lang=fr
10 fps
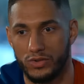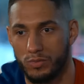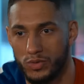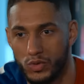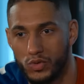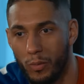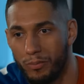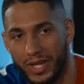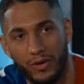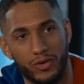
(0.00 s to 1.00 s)
Je me suis toujours
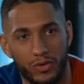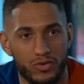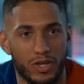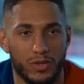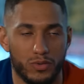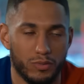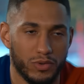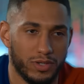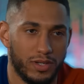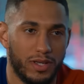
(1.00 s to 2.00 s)
bien entendu avec tout le monde,